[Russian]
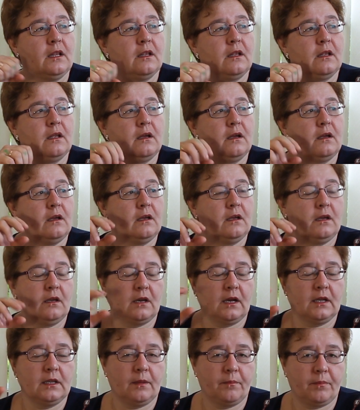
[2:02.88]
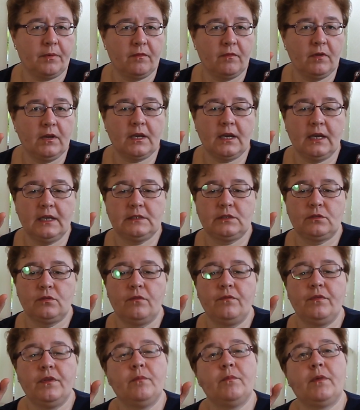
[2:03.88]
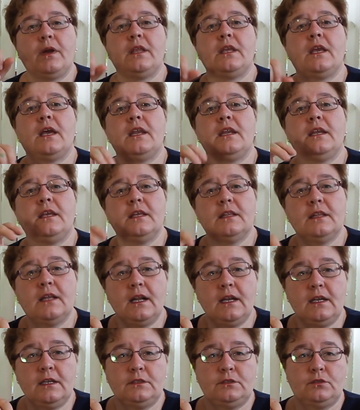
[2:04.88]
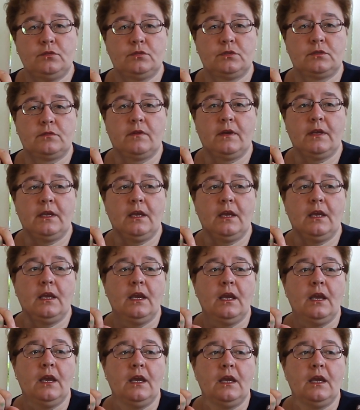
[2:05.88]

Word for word: э, она привлекает свое внимание оригинальностью своей